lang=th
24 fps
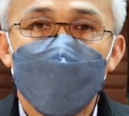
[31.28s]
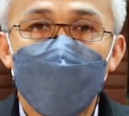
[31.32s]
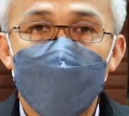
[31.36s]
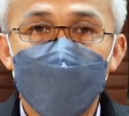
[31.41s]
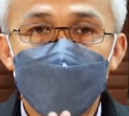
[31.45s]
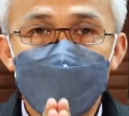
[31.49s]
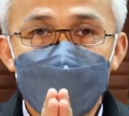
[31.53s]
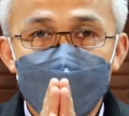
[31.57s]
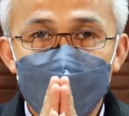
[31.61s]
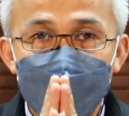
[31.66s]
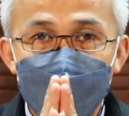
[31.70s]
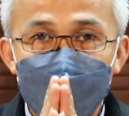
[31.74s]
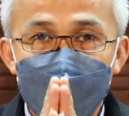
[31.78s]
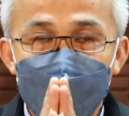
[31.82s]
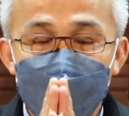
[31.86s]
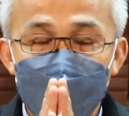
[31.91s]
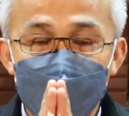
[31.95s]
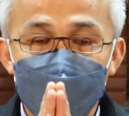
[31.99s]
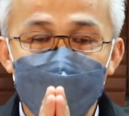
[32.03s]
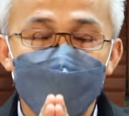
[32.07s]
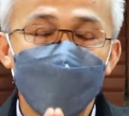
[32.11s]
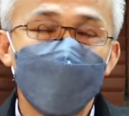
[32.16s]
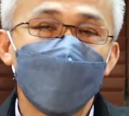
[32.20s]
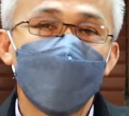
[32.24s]
ครับ สวัสดีค
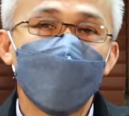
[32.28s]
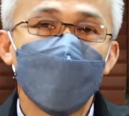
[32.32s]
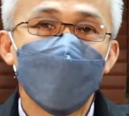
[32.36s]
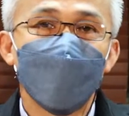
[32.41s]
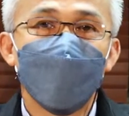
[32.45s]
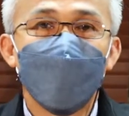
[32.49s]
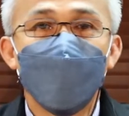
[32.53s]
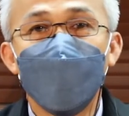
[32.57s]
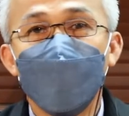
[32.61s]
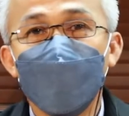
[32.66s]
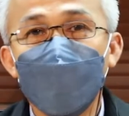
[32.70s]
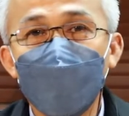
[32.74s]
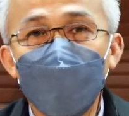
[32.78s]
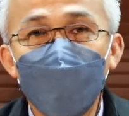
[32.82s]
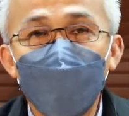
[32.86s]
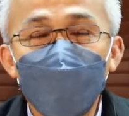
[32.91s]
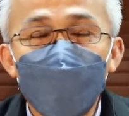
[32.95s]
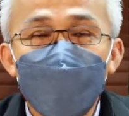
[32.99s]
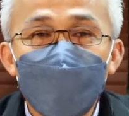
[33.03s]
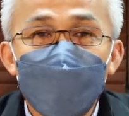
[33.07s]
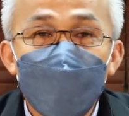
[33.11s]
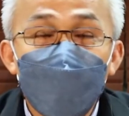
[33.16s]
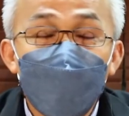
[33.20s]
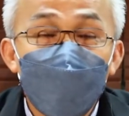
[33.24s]
รับ วันนี้เราก็
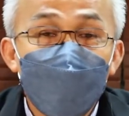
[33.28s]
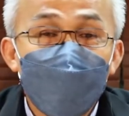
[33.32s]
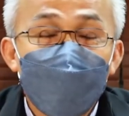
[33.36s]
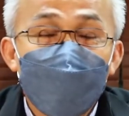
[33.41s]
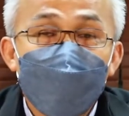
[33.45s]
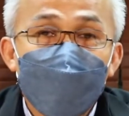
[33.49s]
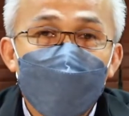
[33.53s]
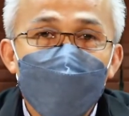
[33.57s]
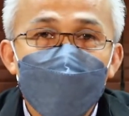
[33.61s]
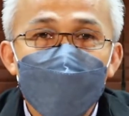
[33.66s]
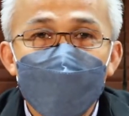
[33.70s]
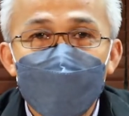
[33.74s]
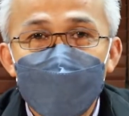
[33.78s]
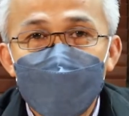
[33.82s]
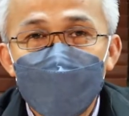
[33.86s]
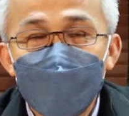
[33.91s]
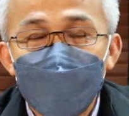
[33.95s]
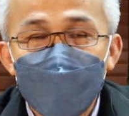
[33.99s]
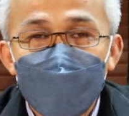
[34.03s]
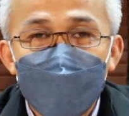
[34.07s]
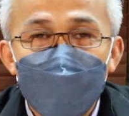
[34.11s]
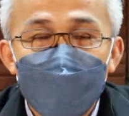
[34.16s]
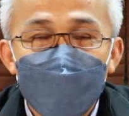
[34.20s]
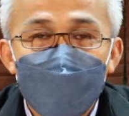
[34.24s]
จะมาคุยกันในเรื่อง
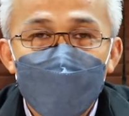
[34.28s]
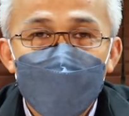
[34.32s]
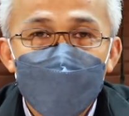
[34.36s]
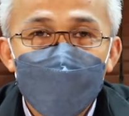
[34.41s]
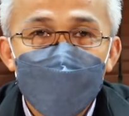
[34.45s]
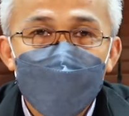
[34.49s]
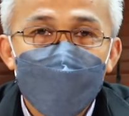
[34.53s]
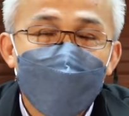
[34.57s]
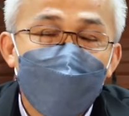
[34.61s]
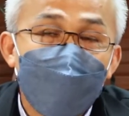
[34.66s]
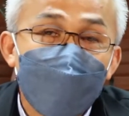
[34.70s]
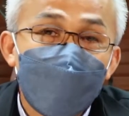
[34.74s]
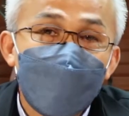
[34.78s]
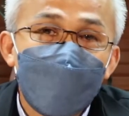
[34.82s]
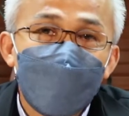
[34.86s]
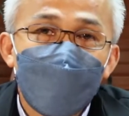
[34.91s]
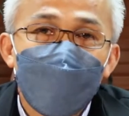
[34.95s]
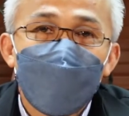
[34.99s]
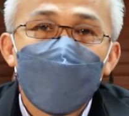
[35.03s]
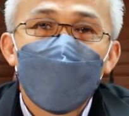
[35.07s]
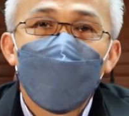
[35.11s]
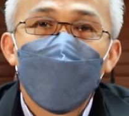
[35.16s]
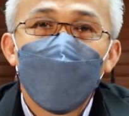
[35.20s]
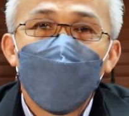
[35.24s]
เกี่ยวกับพิธรการสุ
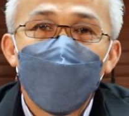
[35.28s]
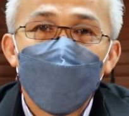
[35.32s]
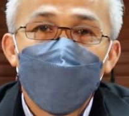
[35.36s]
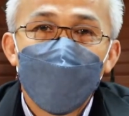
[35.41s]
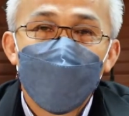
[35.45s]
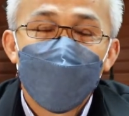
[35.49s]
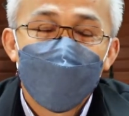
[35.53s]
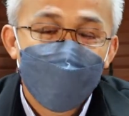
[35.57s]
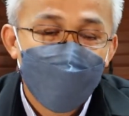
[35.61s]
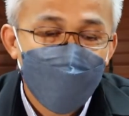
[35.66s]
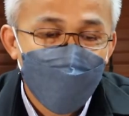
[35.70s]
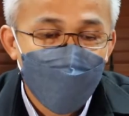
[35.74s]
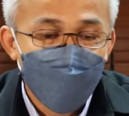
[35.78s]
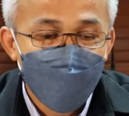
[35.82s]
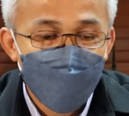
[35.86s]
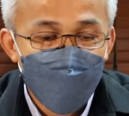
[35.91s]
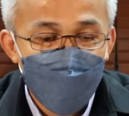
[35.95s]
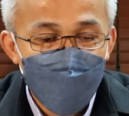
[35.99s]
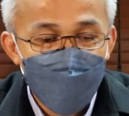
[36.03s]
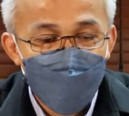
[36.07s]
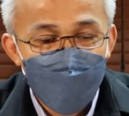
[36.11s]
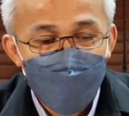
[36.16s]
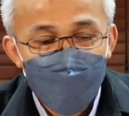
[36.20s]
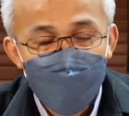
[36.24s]
ลกร นะครับ ใน
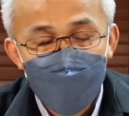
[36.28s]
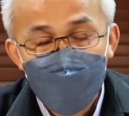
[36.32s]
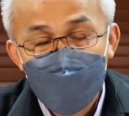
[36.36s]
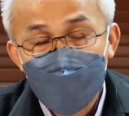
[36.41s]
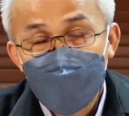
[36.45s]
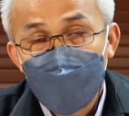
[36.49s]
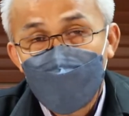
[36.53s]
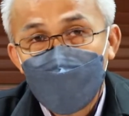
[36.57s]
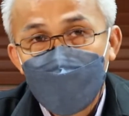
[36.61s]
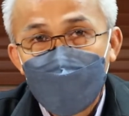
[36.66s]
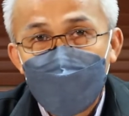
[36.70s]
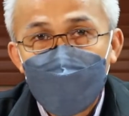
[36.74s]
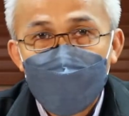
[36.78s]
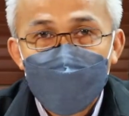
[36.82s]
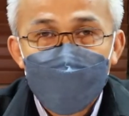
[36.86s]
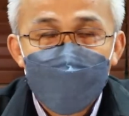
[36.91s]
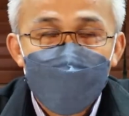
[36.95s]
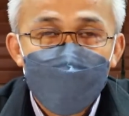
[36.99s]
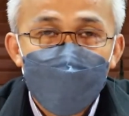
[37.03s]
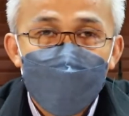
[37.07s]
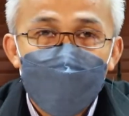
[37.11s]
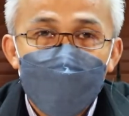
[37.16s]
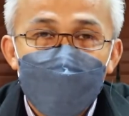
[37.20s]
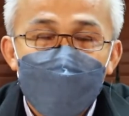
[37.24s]
เรื่องเกี่ยวกับการ
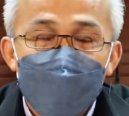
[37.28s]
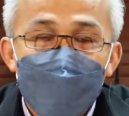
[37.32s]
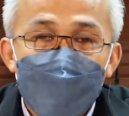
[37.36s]
ที่